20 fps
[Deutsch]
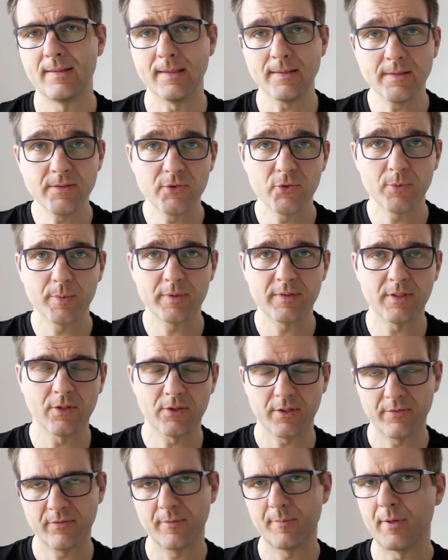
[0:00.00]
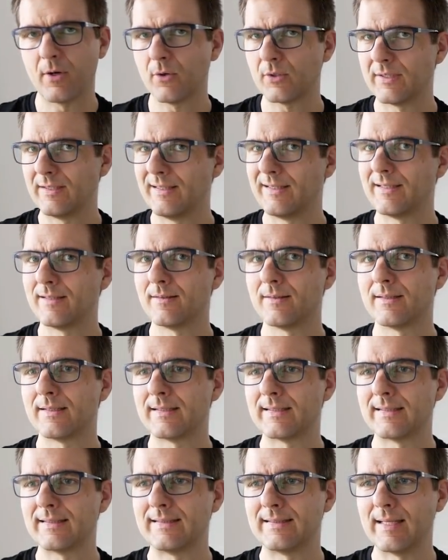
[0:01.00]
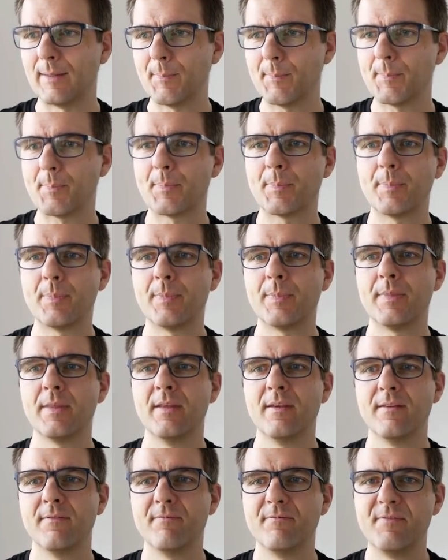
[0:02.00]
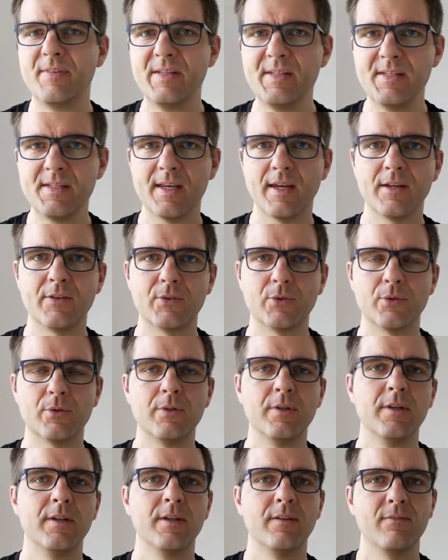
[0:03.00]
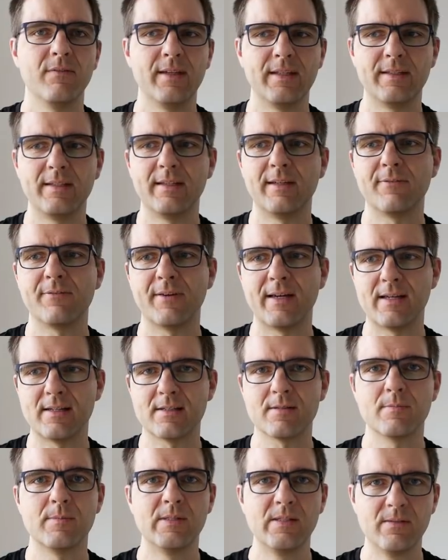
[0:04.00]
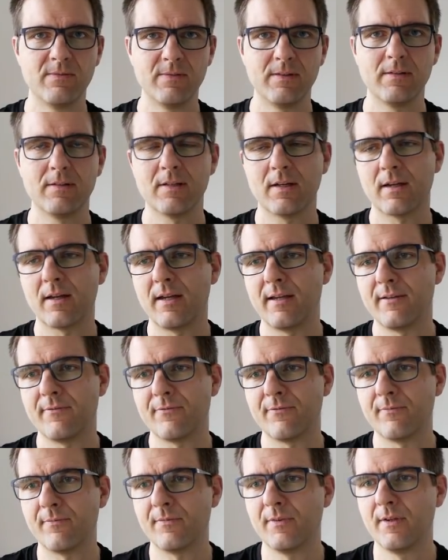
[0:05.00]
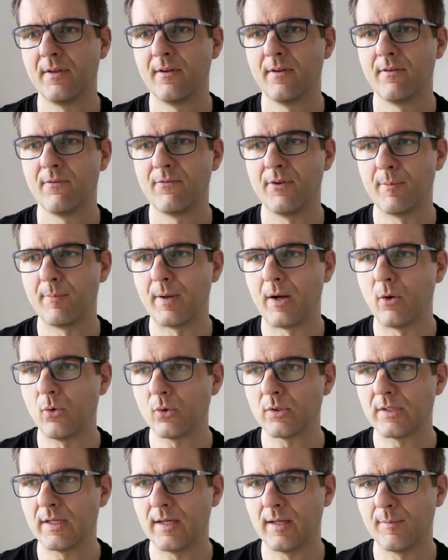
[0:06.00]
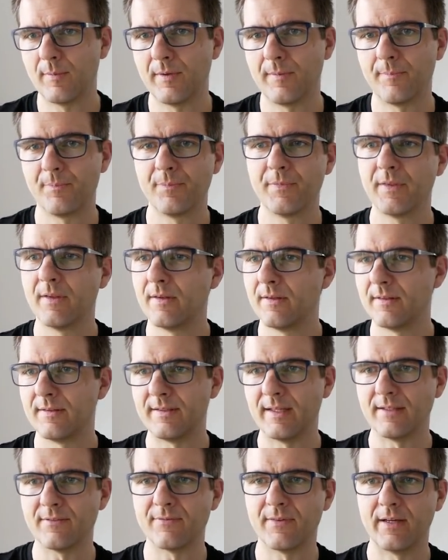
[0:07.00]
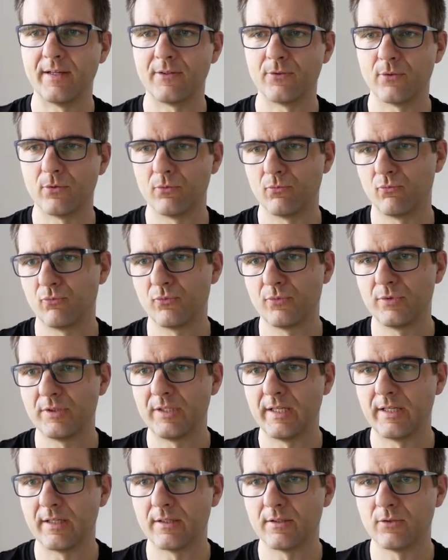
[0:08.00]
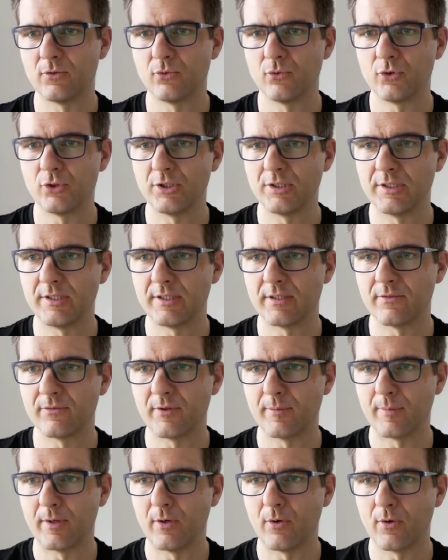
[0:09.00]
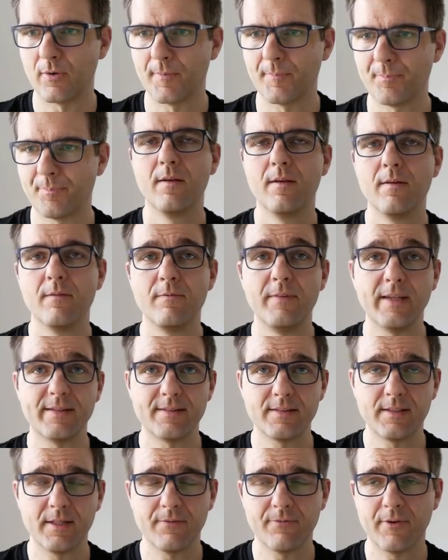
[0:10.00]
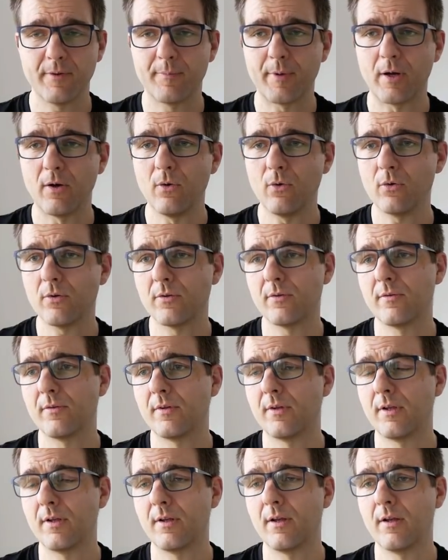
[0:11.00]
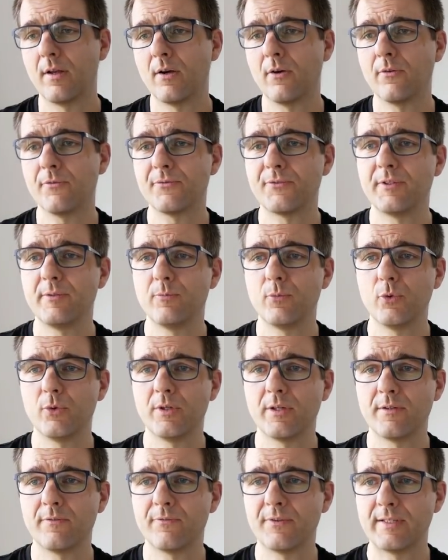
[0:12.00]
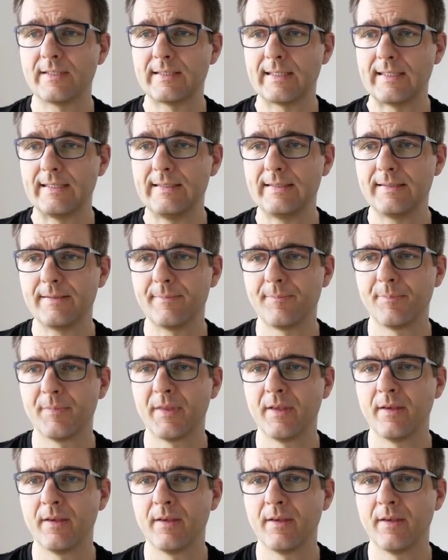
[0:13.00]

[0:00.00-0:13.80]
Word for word: Das ist übrigens auch der Verbrauch, den ich im gesamten Winter, also während der Fahrt mit Winterreifen, verbraucht habe. Das war also der durchschnittliche Verbrauch. Wie hat sich der Verbrauch auf den Monat verteilt?